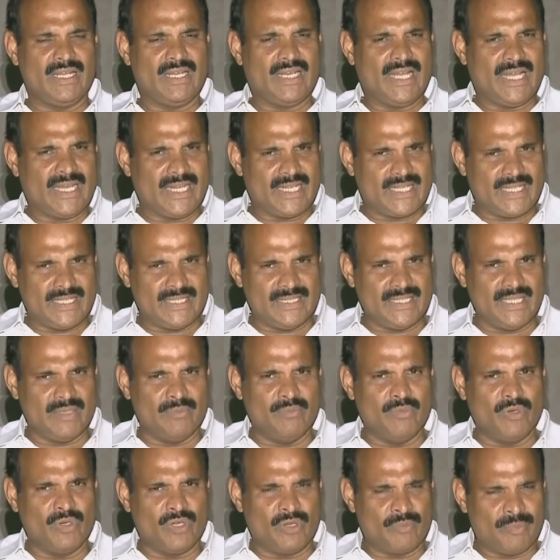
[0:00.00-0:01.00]
లారీ కింద
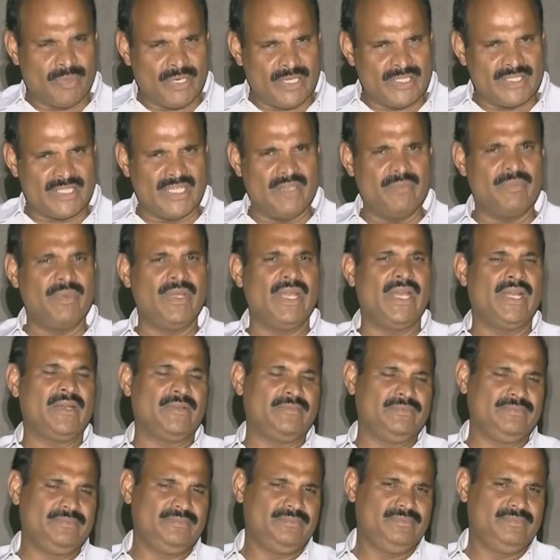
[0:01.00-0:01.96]
ముగ్గురు పడి చనిపోయారు